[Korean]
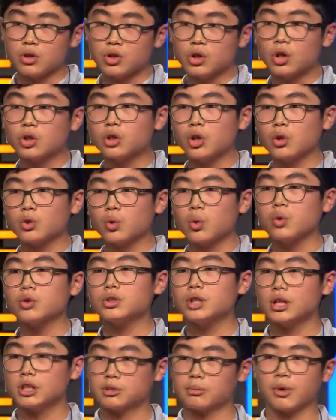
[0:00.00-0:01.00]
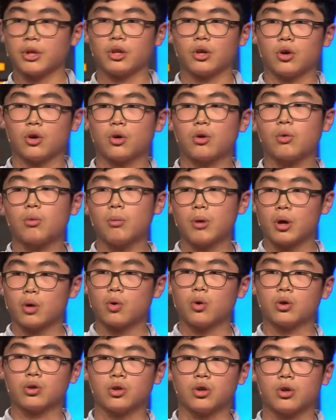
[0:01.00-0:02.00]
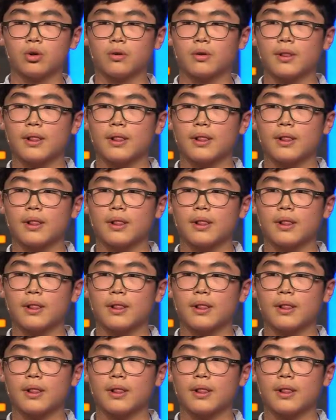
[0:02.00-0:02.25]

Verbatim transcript: 열대어는 혼자 있으면 안 돼요. 외롭거든요.